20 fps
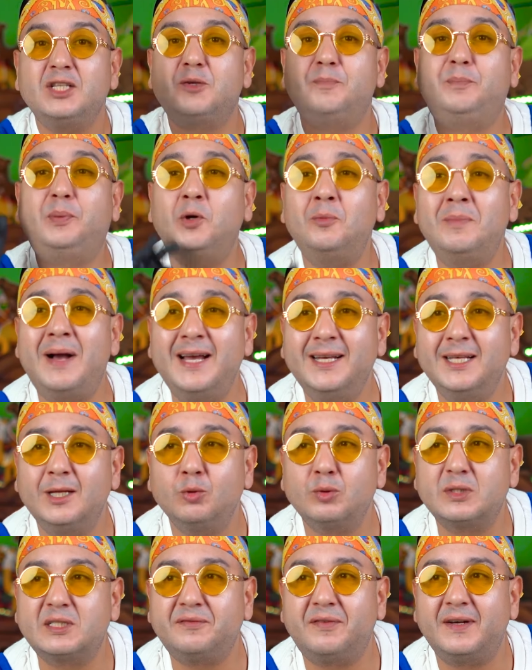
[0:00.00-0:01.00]
تبعوا معايا
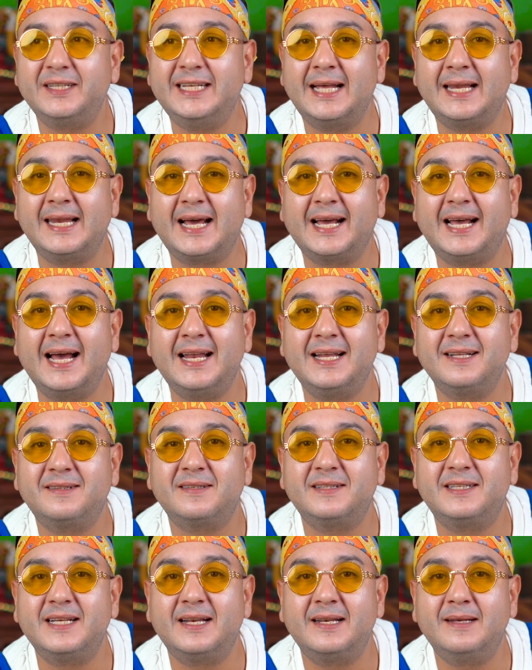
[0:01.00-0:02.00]
الوصفه ديال
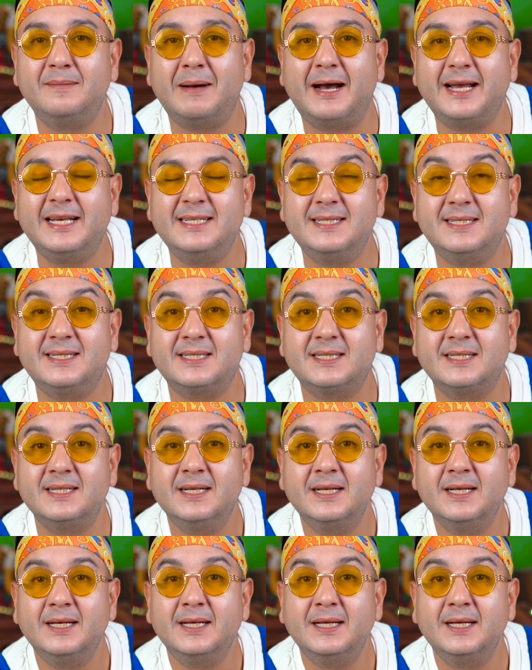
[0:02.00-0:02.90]
لاكاليت ديال المايس